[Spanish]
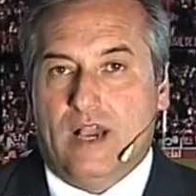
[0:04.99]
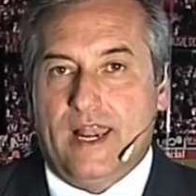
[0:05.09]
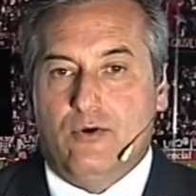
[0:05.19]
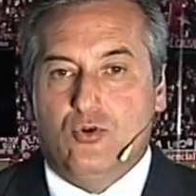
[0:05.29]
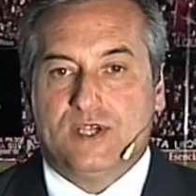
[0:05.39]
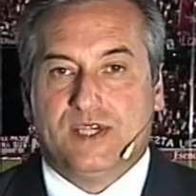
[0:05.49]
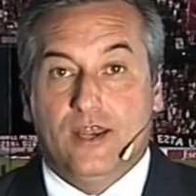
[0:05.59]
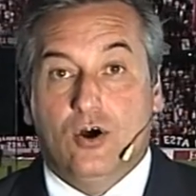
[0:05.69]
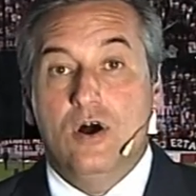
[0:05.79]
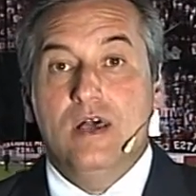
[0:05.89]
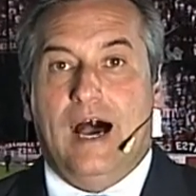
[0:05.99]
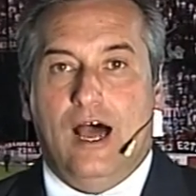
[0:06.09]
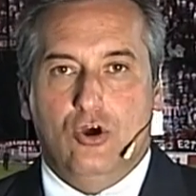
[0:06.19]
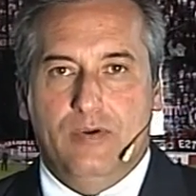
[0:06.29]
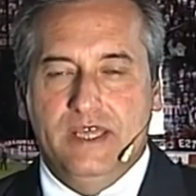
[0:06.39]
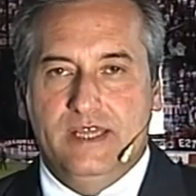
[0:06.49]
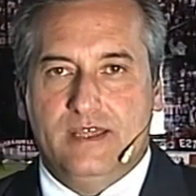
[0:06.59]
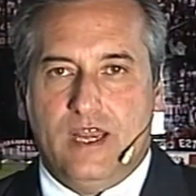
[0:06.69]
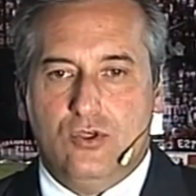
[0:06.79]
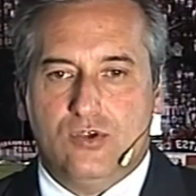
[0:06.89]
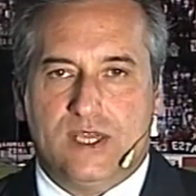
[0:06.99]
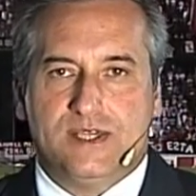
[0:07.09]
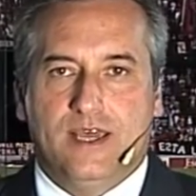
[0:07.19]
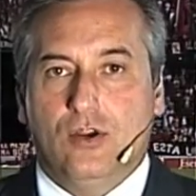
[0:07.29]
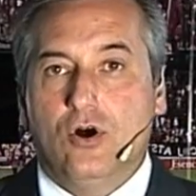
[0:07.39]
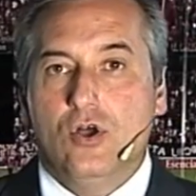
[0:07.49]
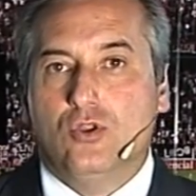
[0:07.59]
ganaba 1 a 0. A los 23, 2 a 0.